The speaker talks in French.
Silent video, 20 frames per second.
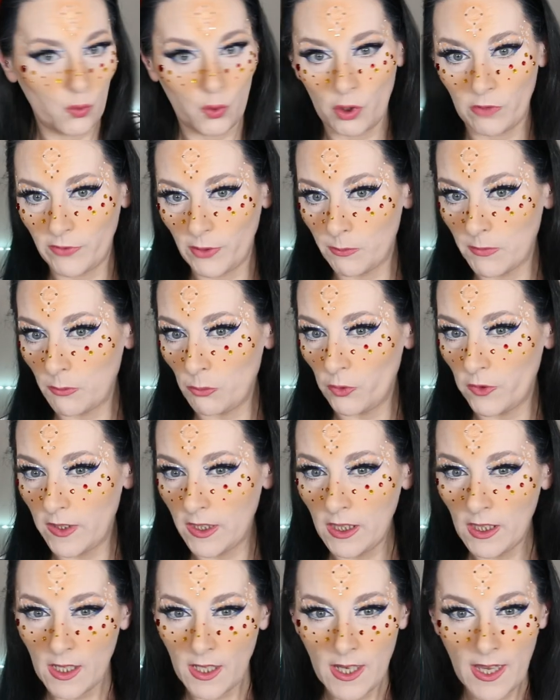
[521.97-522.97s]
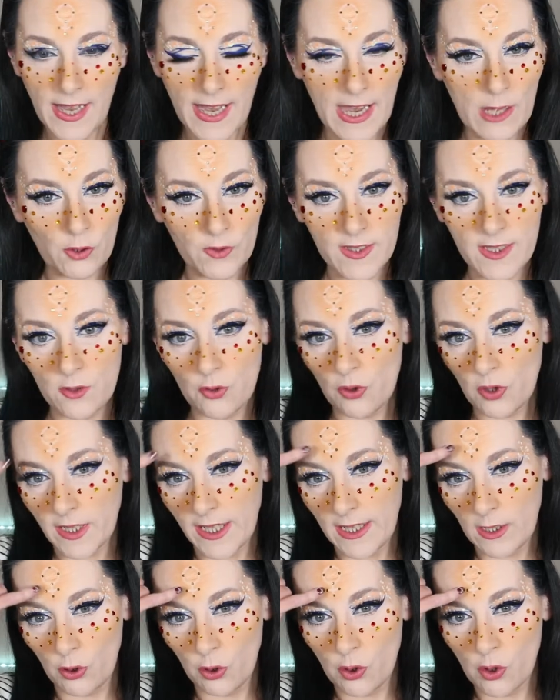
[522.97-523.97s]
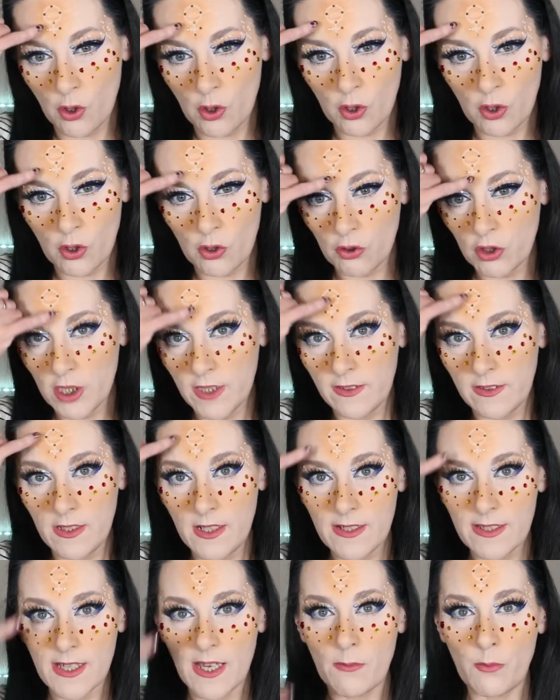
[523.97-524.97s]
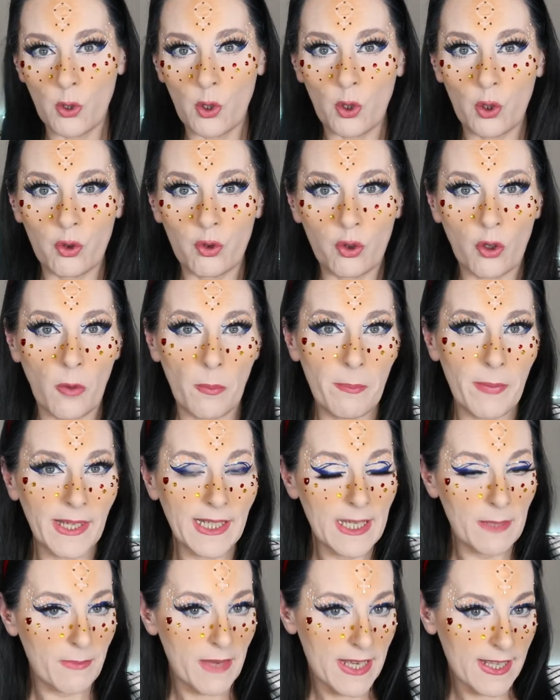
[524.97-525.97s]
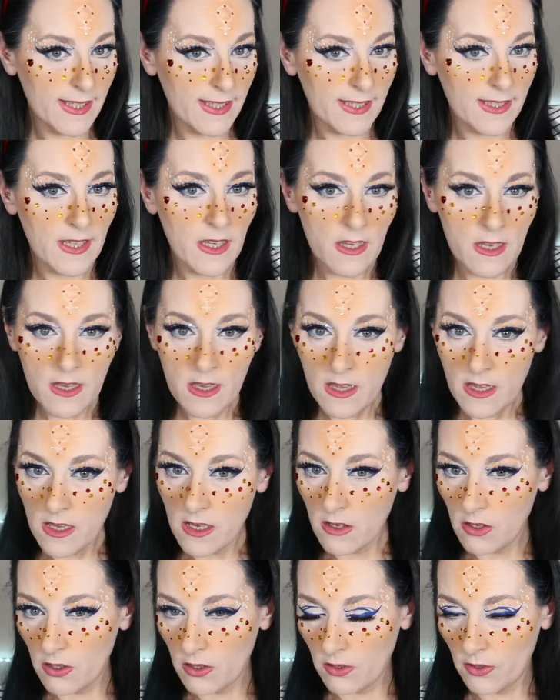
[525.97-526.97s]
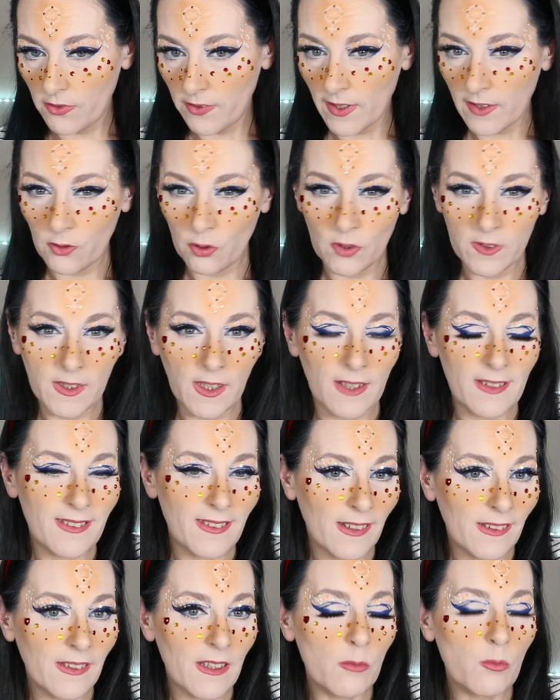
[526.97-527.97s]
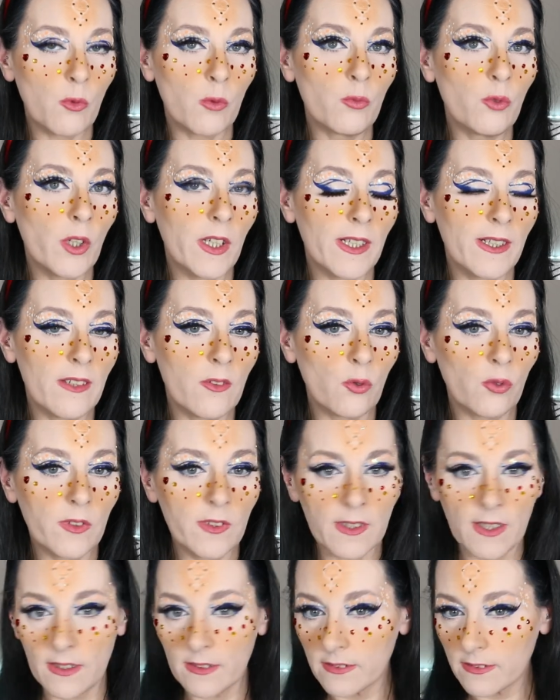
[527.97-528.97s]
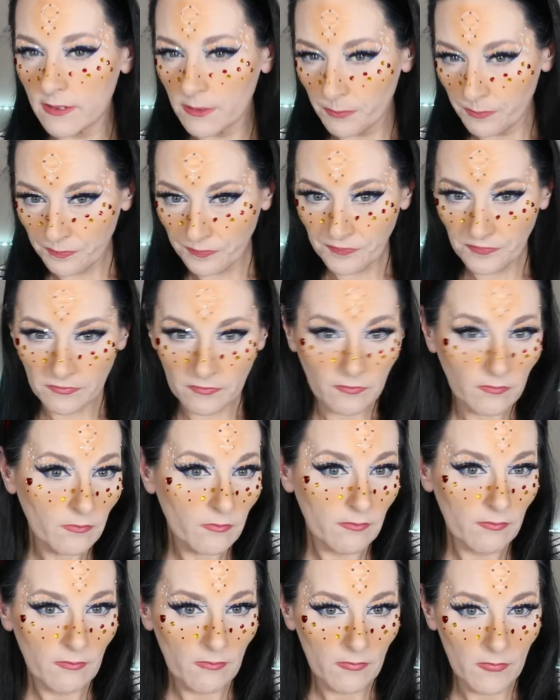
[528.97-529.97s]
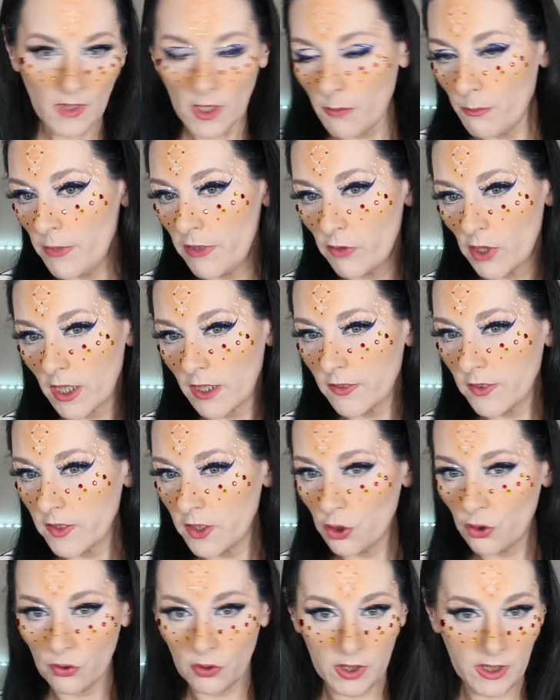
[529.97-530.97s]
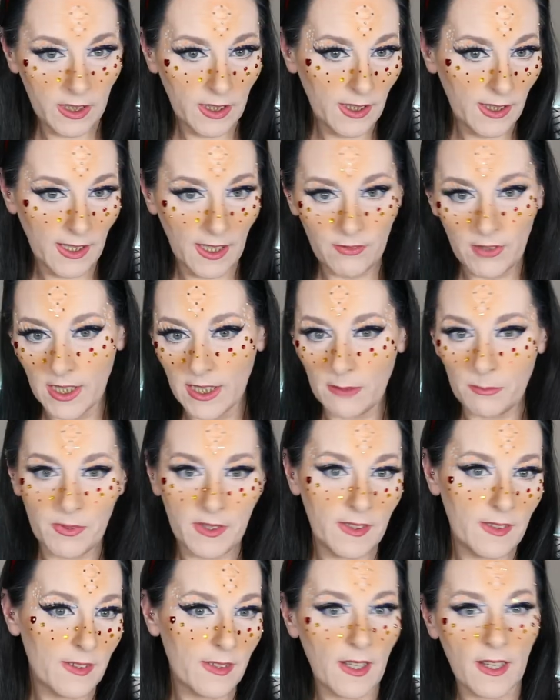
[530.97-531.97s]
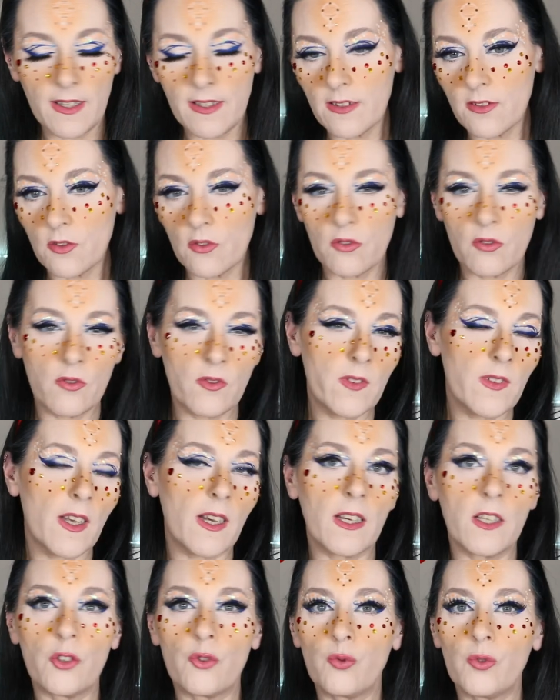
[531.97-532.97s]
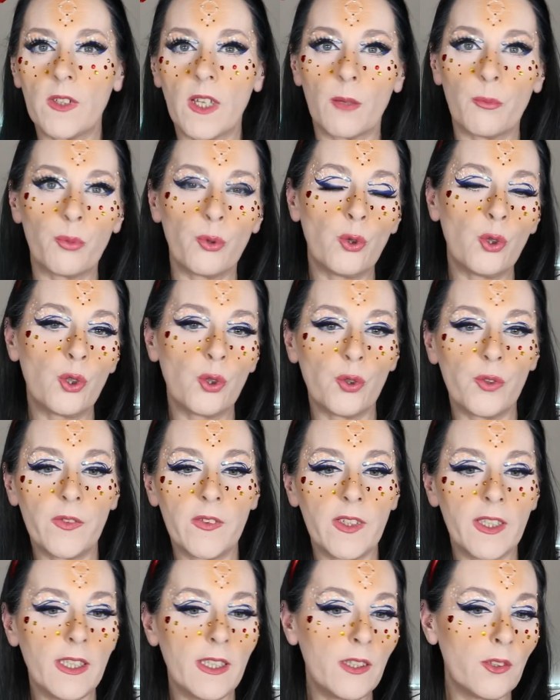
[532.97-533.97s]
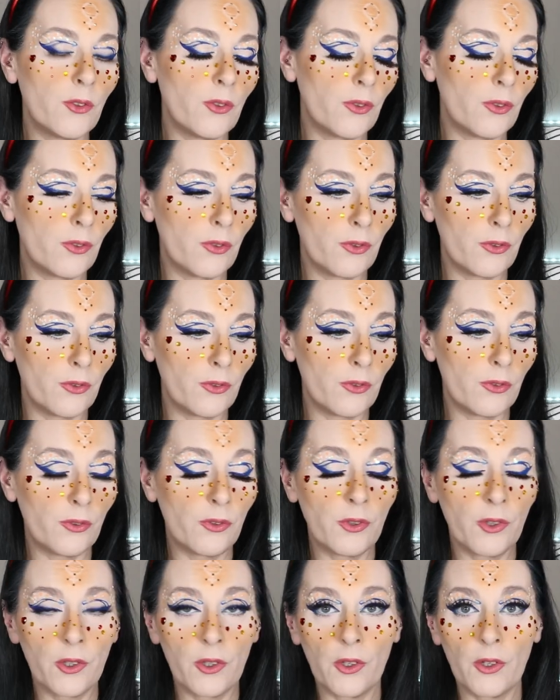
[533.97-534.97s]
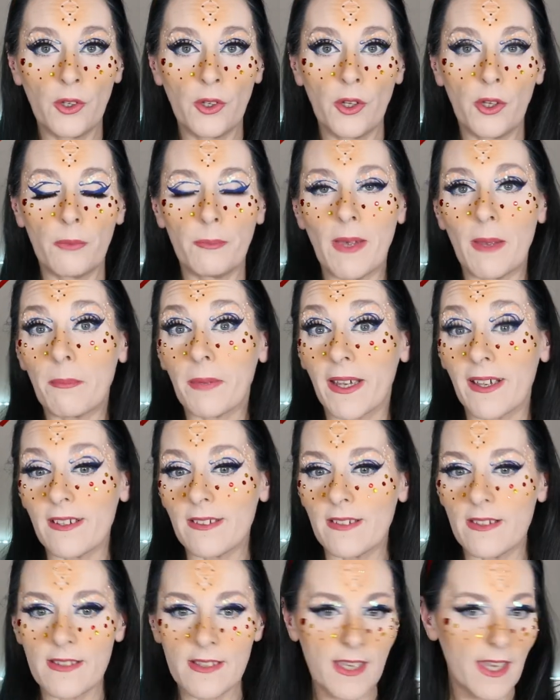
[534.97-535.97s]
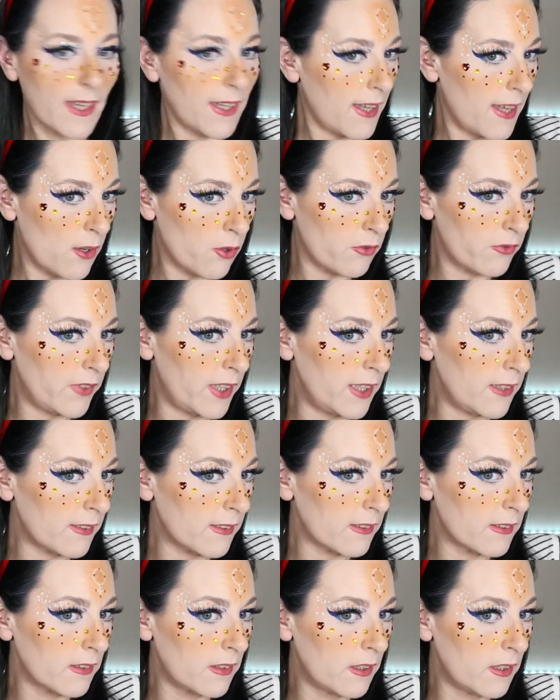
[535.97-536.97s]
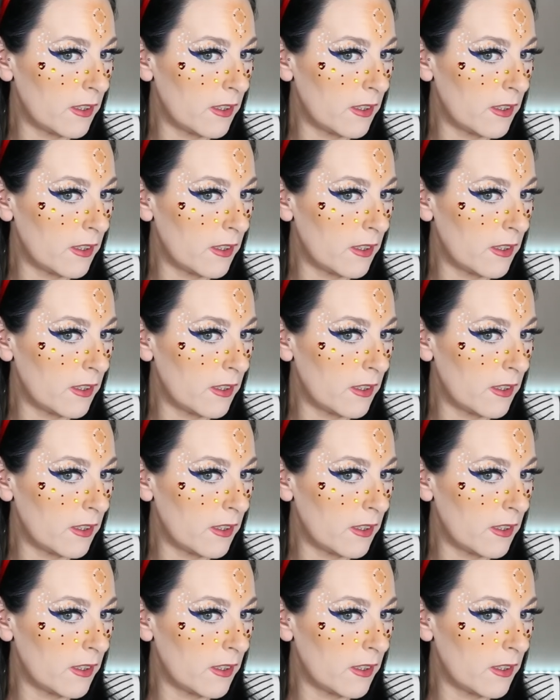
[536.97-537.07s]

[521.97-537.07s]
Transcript: j'ai envie de m'amuser. Alors c'est sûr qu'avec le orange ici, le symbole ressort pas des masses. Euh, ça ressortira certainement mieux avec les autres teintes. Mais voilà, c'est joli. Et avec les petits traces, euh, ça rajoute un peu le côté euh, bah, princesse guerrière, en fait.